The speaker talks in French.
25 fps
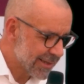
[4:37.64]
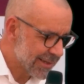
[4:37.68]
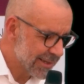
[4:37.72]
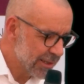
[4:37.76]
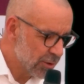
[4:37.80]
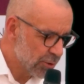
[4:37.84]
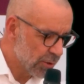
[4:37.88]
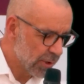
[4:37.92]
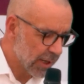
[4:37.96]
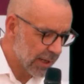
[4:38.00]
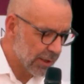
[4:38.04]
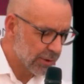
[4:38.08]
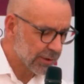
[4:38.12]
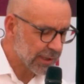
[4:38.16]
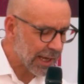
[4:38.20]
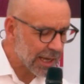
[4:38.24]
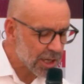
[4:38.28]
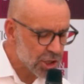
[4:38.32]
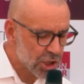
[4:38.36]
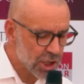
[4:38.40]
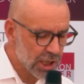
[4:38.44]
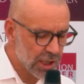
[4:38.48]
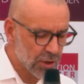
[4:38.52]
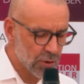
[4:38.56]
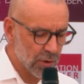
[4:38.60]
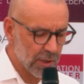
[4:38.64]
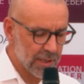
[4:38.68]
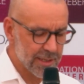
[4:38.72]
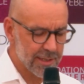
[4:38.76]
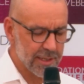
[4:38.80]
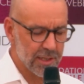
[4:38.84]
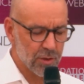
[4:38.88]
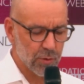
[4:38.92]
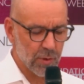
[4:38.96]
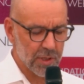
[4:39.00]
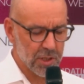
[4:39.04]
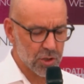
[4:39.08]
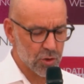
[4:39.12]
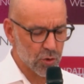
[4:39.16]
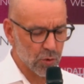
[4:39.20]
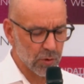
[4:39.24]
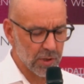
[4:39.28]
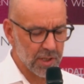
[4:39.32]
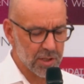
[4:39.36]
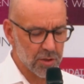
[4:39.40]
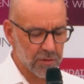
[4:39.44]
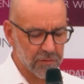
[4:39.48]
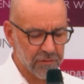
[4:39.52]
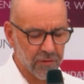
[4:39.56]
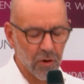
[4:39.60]
le tragique de la
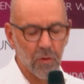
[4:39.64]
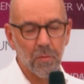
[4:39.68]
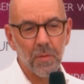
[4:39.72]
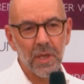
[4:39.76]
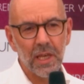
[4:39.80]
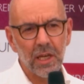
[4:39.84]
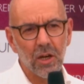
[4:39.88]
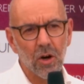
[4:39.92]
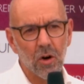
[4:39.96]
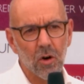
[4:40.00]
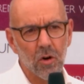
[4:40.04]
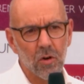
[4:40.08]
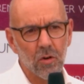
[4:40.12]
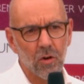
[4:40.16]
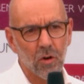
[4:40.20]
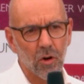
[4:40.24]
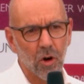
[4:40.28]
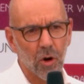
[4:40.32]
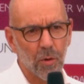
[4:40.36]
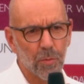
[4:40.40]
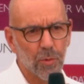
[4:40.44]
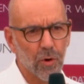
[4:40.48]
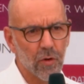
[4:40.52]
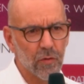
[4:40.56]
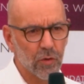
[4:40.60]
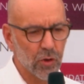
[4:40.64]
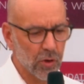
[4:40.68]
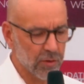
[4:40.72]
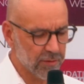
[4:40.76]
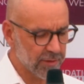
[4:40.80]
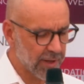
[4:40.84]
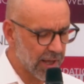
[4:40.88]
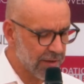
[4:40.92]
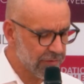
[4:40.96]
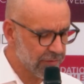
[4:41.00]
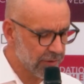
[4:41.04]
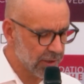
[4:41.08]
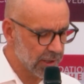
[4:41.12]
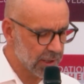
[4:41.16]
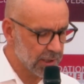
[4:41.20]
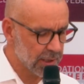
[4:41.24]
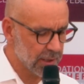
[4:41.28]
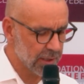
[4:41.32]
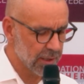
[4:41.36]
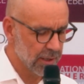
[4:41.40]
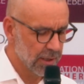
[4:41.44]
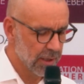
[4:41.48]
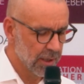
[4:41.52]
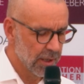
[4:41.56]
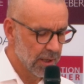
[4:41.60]
situation des enfants migrants en provenance
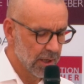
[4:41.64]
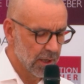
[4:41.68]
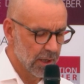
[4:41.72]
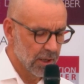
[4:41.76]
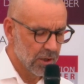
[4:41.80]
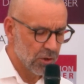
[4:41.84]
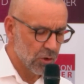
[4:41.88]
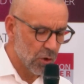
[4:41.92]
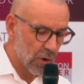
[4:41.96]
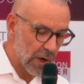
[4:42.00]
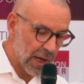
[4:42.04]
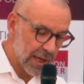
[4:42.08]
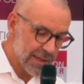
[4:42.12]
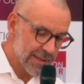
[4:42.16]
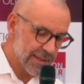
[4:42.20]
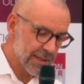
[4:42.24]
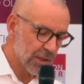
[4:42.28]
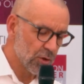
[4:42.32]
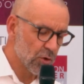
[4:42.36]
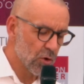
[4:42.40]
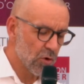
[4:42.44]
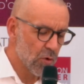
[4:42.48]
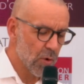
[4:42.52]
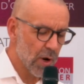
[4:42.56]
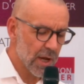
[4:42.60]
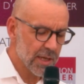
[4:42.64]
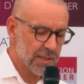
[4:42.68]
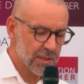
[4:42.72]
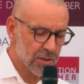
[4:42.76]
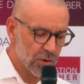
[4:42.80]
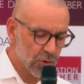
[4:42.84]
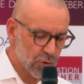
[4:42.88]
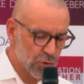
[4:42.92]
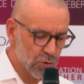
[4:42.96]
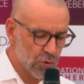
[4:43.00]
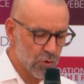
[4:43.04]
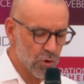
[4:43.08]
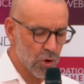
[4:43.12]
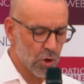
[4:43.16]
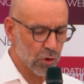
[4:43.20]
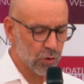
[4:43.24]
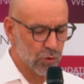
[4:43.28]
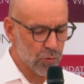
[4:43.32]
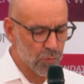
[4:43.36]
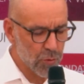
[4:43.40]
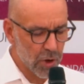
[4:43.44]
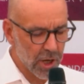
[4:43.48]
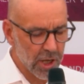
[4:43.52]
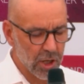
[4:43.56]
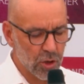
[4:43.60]
d'Afrique, de l'Est et de l'Ouest, du
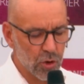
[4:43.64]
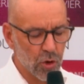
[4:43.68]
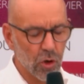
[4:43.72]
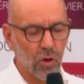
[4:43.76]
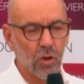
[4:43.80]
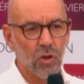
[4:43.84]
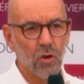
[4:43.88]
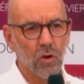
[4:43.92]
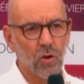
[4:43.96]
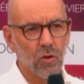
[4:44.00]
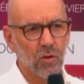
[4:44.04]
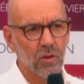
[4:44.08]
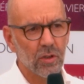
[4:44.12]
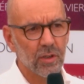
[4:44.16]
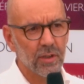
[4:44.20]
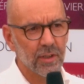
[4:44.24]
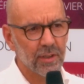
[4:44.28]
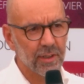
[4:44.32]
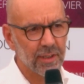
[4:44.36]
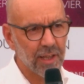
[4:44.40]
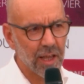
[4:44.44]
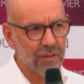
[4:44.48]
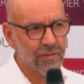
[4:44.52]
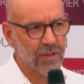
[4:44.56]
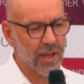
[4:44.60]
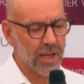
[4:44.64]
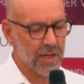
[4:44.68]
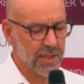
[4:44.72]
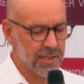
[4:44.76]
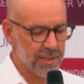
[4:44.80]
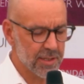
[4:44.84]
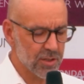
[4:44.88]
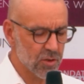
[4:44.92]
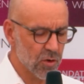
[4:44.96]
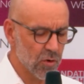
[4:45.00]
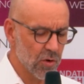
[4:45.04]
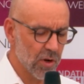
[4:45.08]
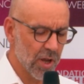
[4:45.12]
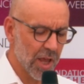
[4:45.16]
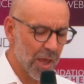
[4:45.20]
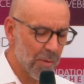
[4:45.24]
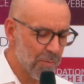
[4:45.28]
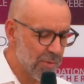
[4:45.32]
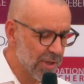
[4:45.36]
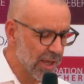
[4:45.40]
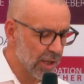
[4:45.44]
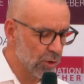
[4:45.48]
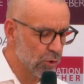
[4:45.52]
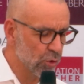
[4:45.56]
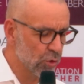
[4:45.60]
Nord, du Moyen-Orient, d'Afghanistan
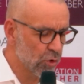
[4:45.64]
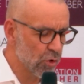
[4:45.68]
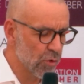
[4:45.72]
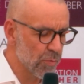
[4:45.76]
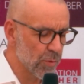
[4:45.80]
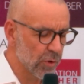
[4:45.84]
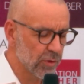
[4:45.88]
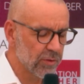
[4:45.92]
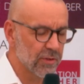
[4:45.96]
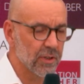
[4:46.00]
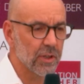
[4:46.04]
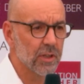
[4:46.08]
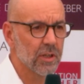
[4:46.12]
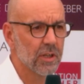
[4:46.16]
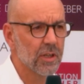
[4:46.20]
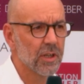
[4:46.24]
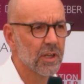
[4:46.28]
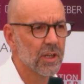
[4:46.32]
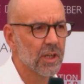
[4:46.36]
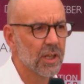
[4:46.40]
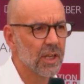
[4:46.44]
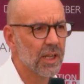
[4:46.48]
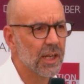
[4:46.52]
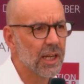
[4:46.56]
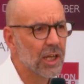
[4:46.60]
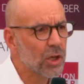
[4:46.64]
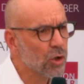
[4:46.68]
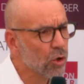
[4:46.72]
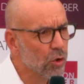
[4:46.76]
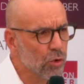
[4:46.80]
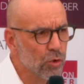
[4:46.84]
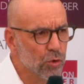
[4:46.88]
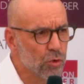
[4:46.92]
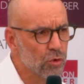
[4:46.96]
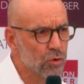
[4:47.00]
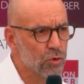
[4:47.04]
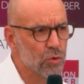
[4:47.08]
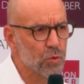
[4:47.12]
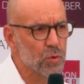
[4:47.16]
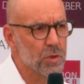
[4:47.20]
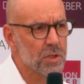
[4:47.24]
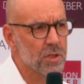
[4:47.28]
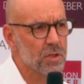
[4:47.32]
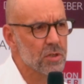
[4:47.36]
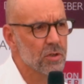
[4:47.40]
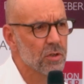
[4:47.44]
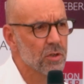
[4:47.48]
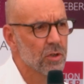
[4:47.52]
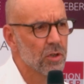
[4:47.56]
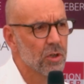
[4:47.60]
est bien documenté. Il est connu de
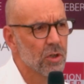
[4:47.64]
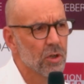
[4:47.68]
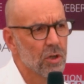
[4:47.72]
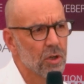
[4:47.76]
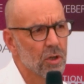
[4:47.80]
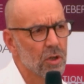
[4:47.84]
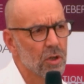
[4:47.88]
tous.